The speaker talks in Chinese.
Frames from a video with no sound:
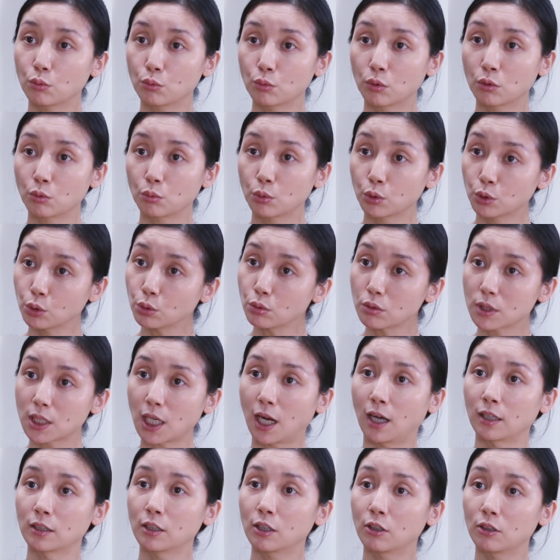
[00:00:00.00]
我、我洞
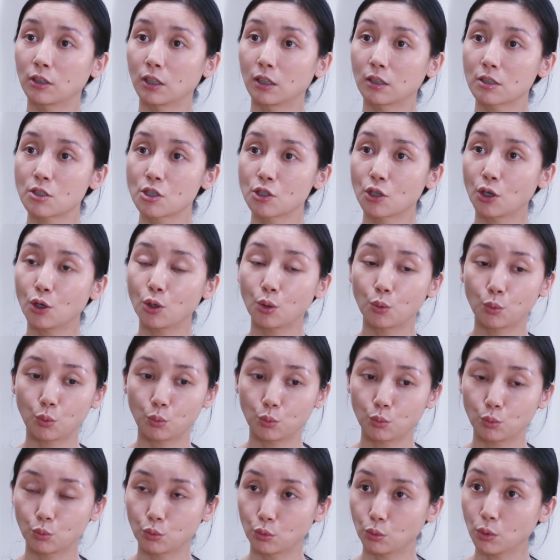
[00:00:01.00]
察到了之后，
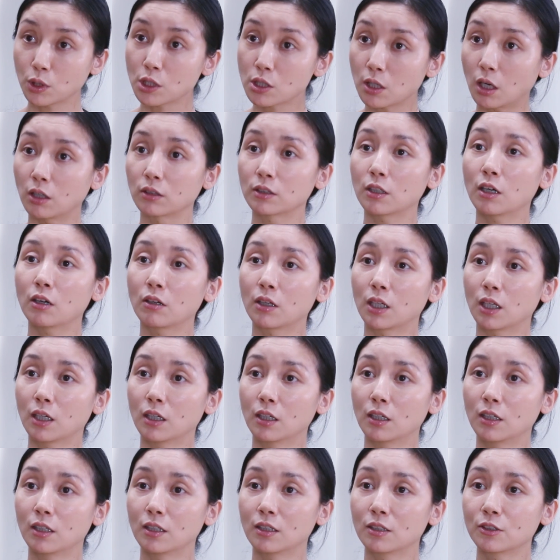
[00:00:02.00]
我找到了，
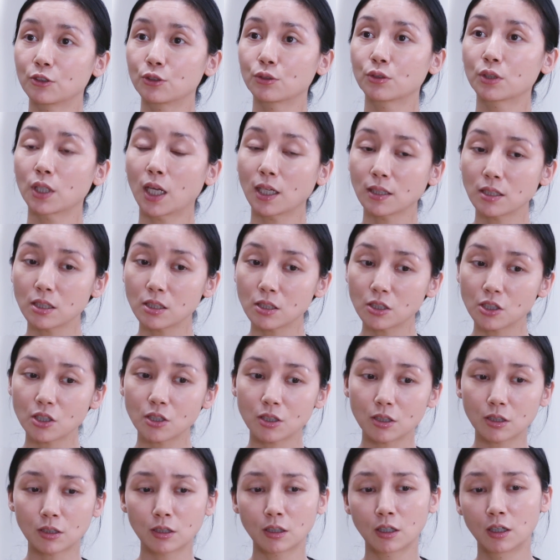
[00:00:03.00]
就是它其实
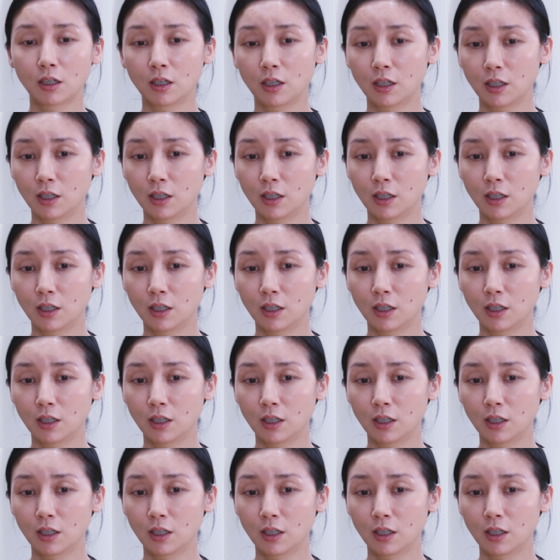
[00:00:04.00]
是